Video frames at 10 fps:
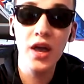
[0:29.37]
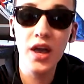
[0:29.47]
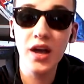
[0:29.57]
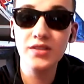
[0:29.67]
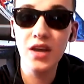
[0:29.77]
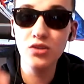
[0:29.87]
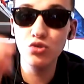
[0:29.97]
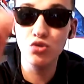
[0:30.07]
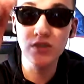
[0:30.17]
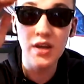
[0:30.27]
et grâce à ce
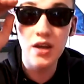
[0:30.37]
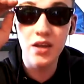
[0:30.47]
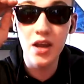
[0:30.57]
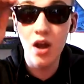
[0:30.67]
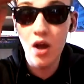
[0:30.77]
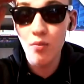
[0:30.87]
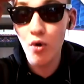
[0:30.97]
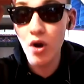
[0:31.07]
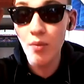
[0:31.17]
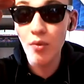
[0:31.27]
succès, Lille
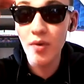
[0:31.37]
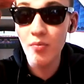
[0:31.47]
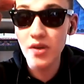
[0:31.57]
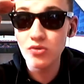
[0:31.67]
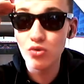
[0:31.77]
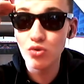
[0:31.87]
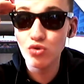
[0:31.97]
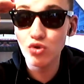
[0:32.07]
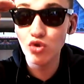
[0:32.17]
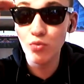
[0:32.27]
prend la première place de
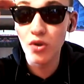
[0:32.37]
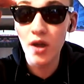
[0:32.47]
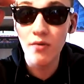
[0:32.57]
ce championnat.